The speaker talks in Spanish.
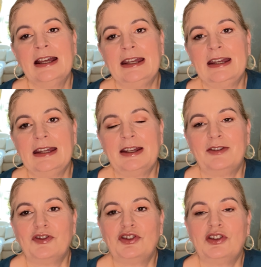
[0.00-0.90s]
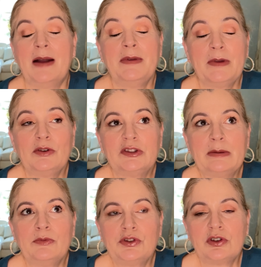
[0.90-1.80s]
eh, a mí me
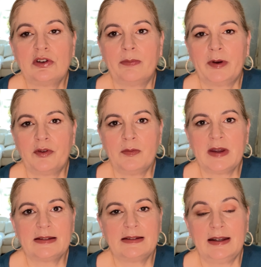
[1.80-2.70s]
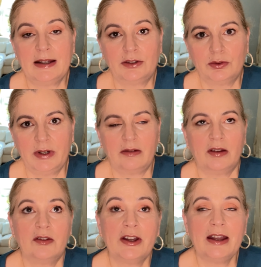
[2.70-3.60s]
gustan mucho los perfumes de Natura.
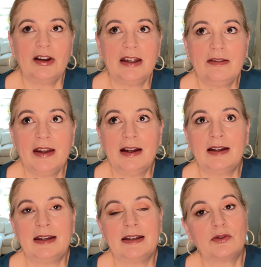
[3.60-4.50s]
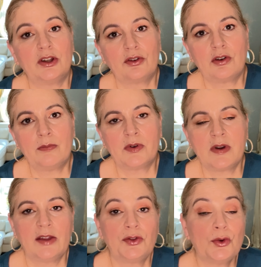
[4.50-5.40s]
Cuando voy a Bolivia es cuando compro
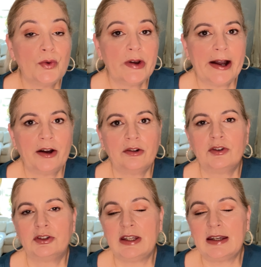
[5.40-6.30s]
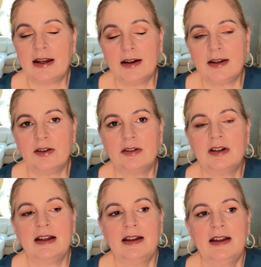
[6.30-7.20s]
Natura o Boticario.
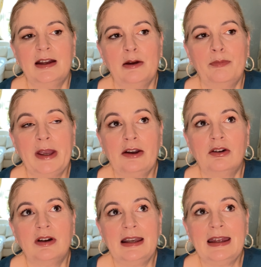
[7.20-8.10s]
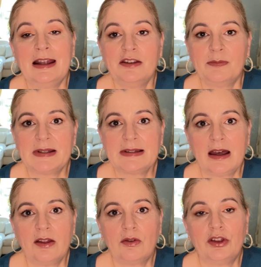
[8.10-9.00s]
Pero el año
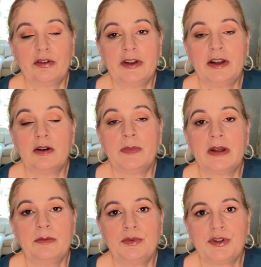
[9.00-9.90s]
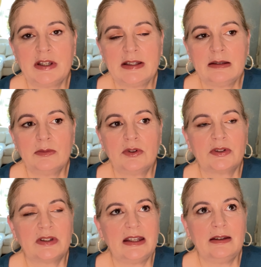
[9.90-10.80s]
pasado cuando fui compré
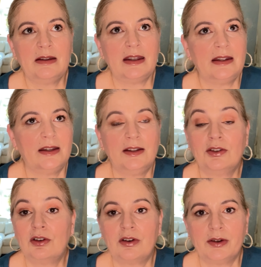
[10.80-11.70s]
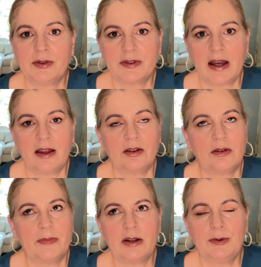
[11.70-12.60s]
muchísimos y, no los he usado.
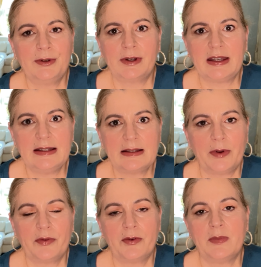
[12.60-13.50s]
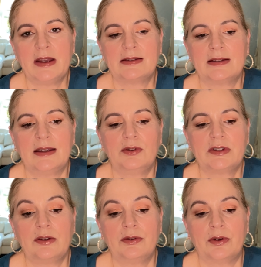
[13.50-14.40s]
Compré como unos 15 perfumes, he
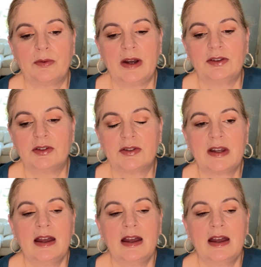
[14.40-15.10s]
usado unos cuantos.